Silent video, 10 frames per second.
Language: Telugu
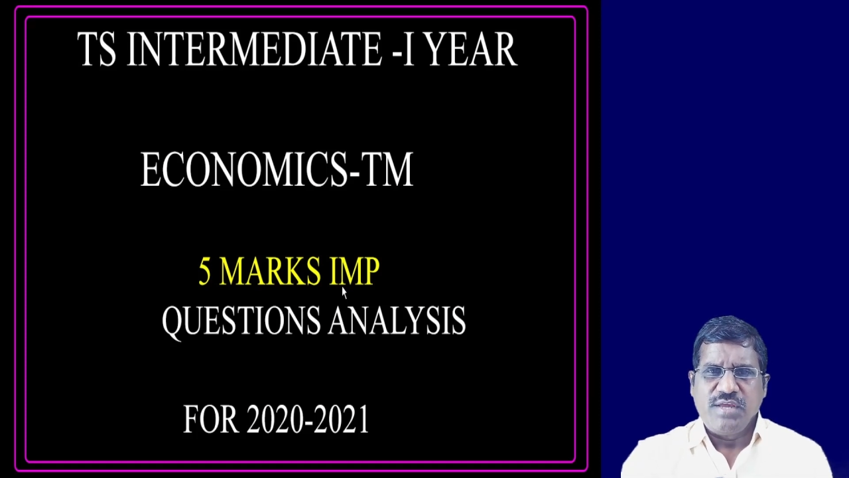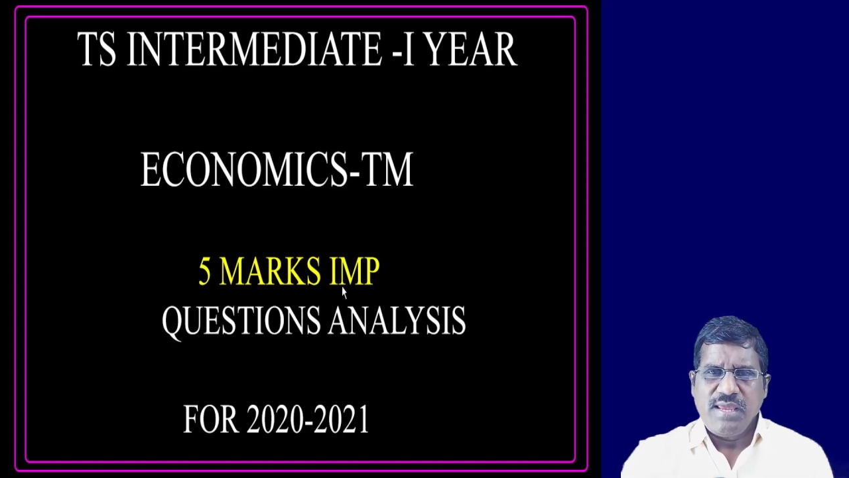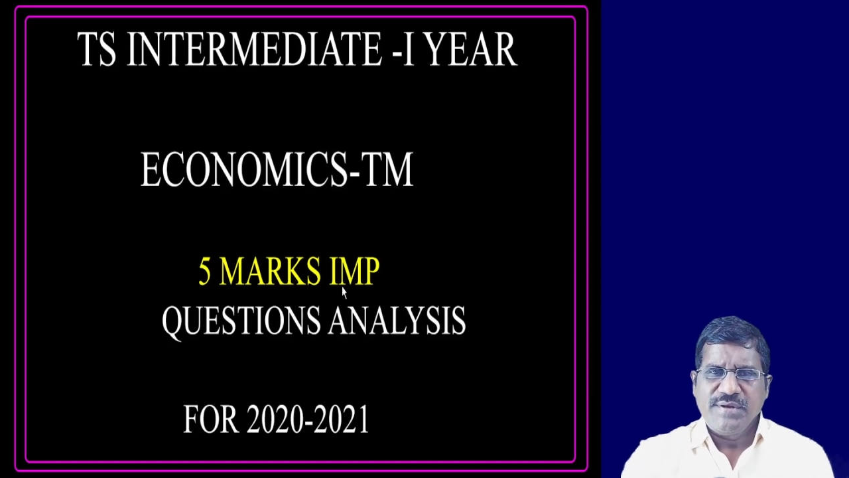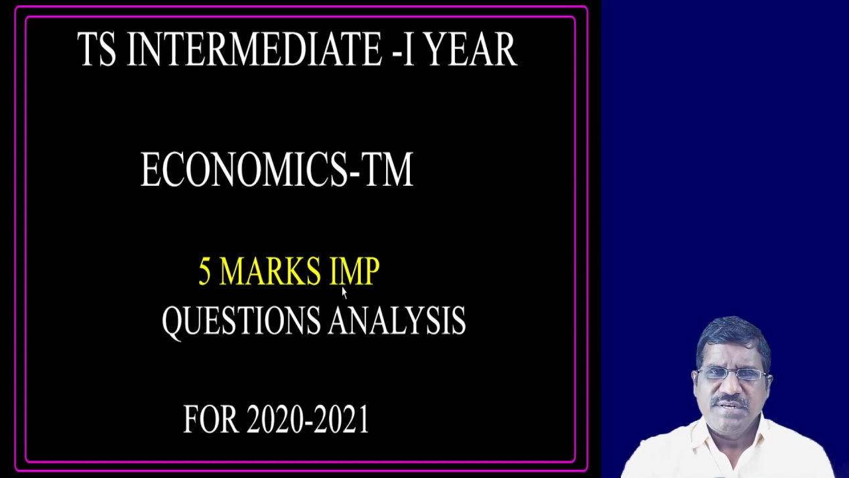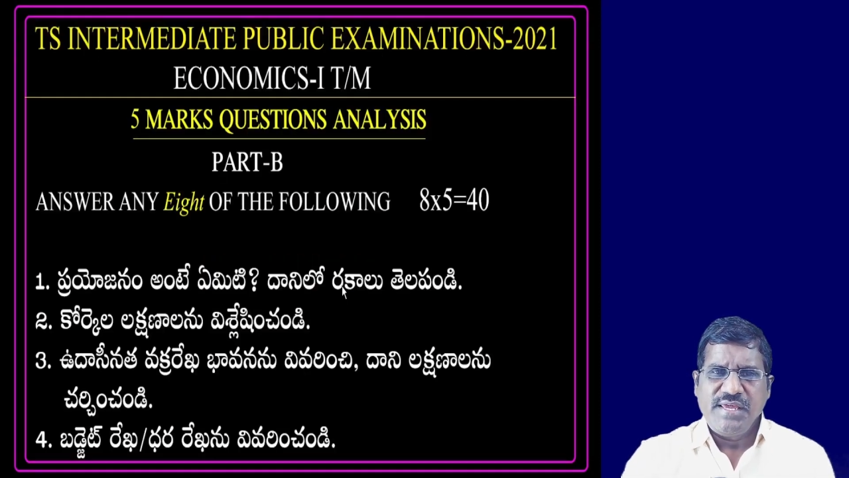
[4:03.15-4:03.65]

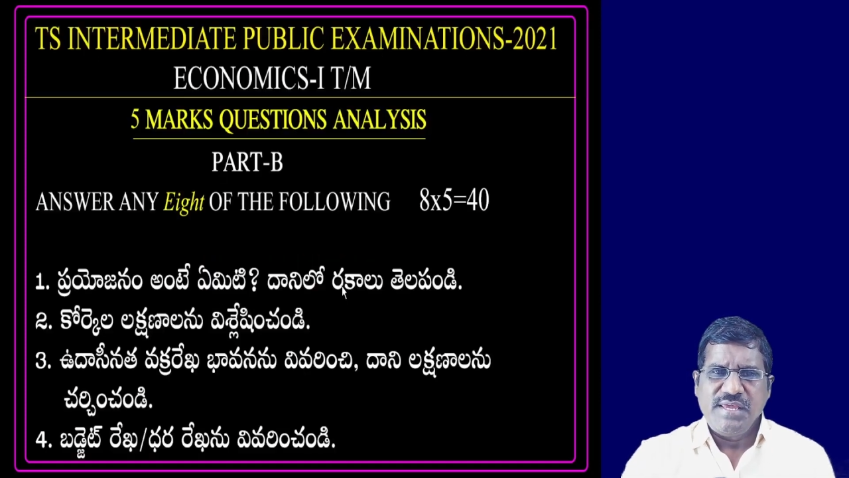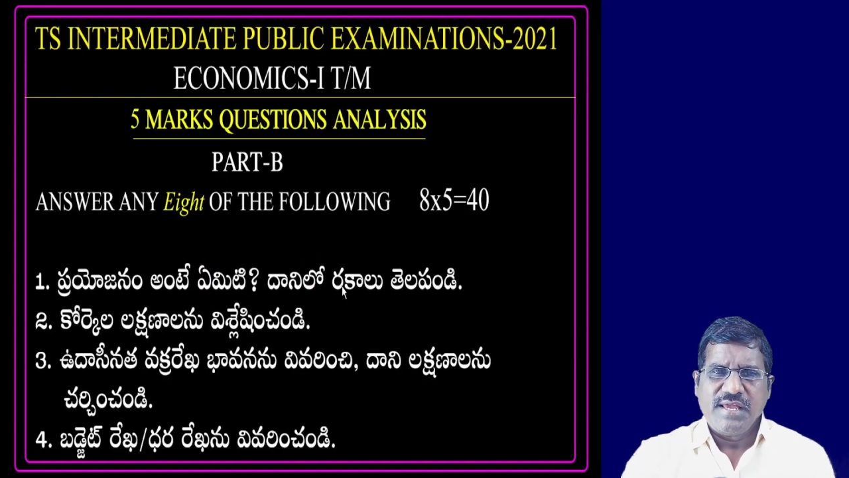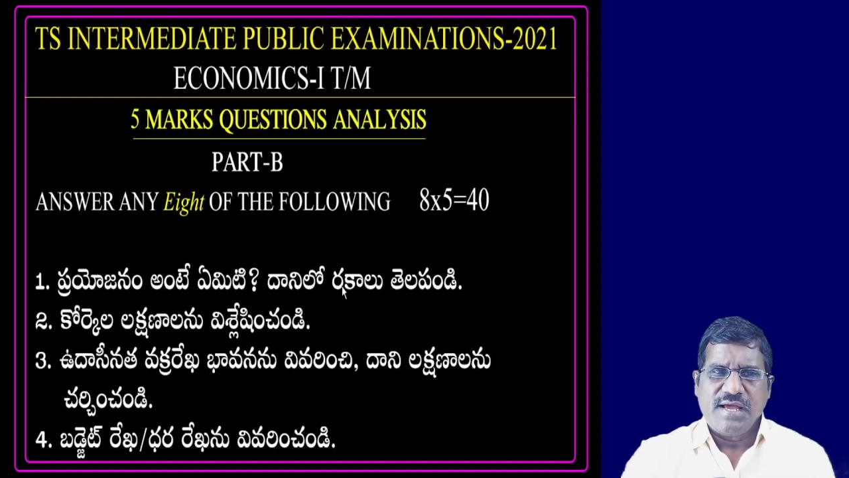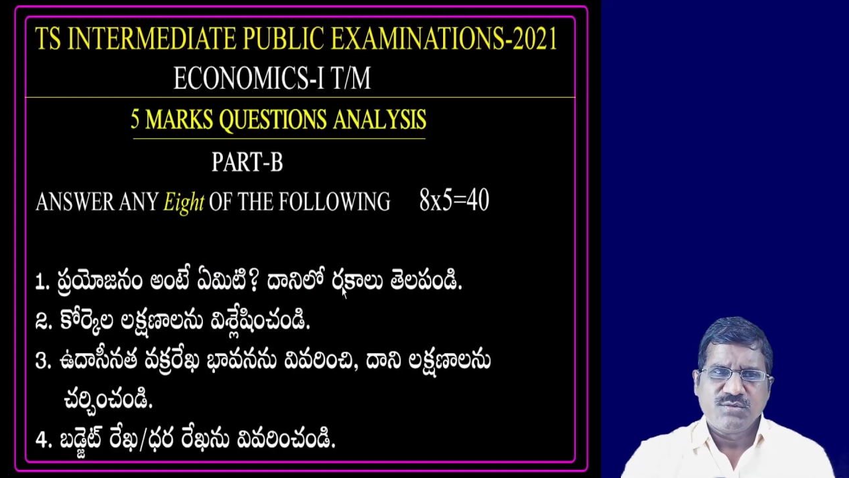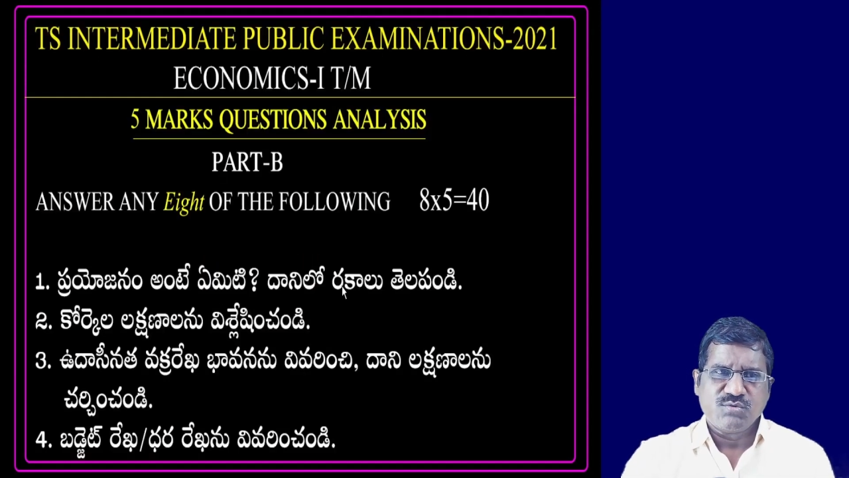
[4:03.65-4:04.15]
ఏమిటి
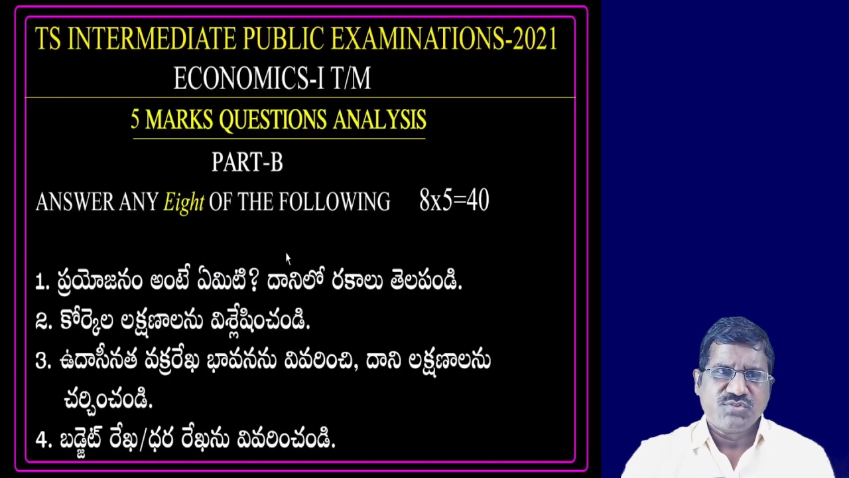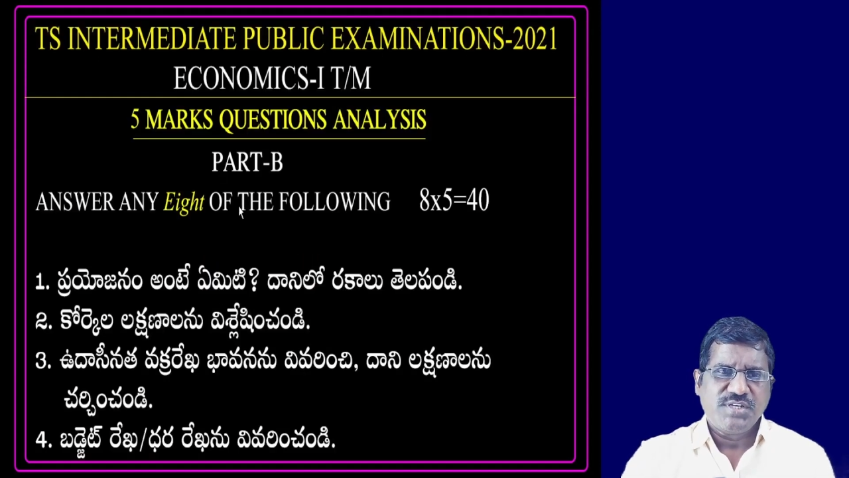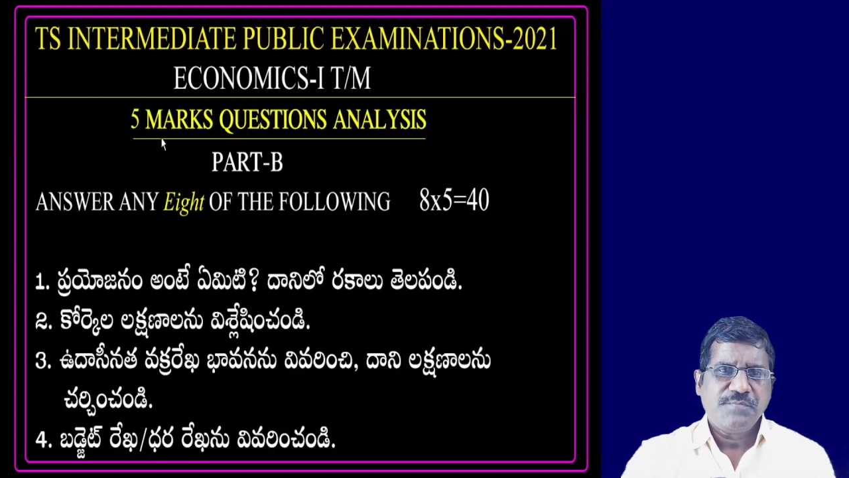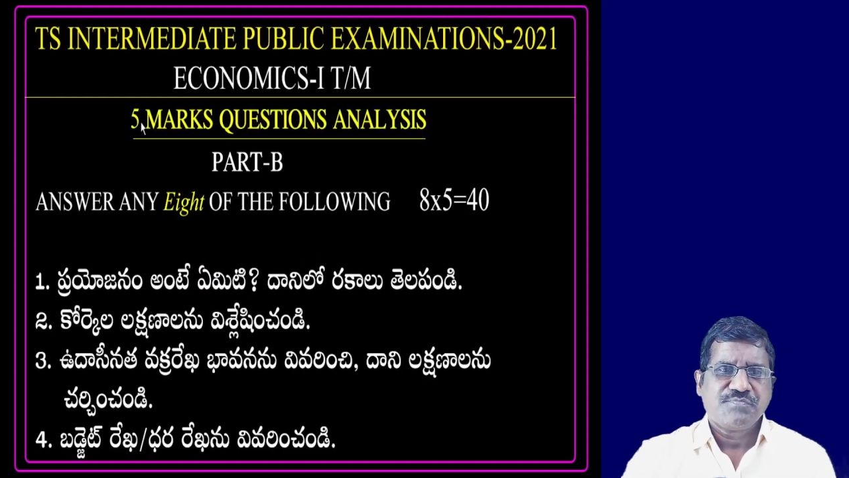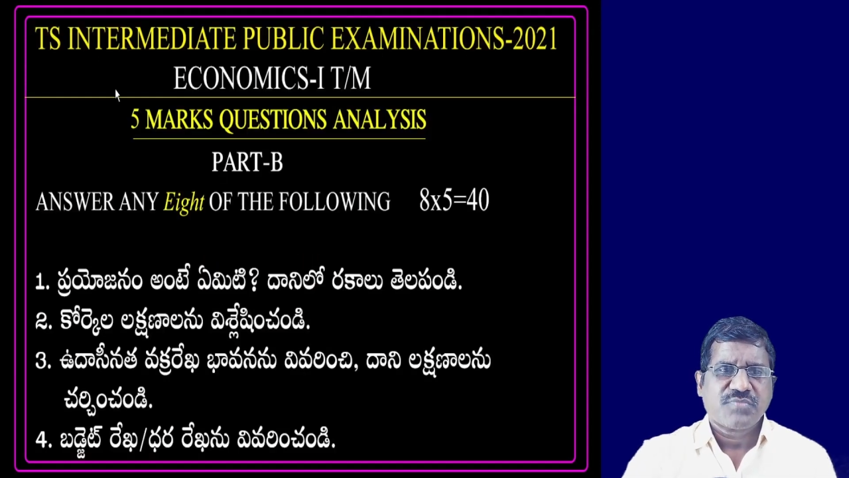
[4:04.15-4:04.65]
అని చూస్తే